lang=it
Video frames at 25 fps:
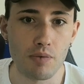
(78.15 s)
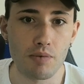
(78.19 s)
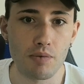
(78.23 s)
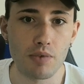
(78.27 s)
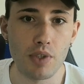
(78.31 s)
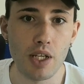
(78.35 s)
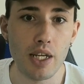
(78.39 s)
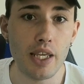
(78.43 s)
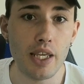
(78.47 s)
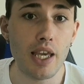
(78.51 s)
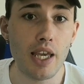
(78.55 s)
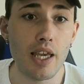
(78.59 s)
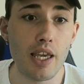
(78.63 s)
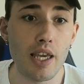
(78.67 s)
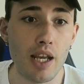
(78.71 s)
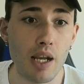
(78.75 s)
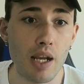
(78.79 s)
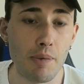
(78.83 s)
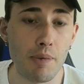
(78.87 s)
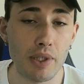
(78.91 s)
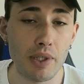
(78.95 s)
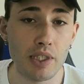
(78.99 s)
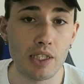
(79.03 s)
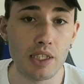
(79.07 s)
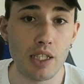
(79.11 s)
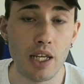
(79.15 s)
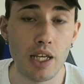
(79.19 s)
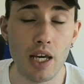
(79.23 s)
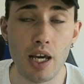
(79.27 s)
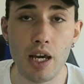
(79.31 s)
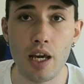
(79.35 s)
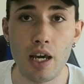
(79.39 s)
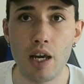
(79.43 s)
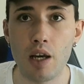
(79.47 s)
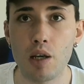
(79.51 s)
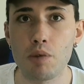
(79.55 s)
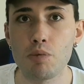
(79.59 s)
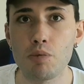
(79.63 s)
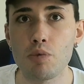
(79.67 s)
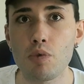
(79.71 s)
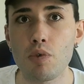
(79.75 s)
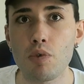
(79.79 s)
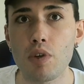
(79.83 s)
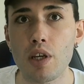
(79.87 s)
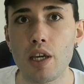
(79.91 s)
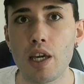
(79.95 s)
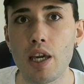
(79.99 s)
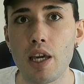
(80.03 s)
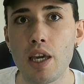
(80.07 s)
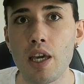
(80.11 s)
Lì la partita
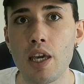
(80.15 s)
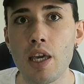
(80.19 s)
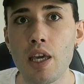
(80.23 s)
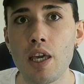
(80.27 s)
comunque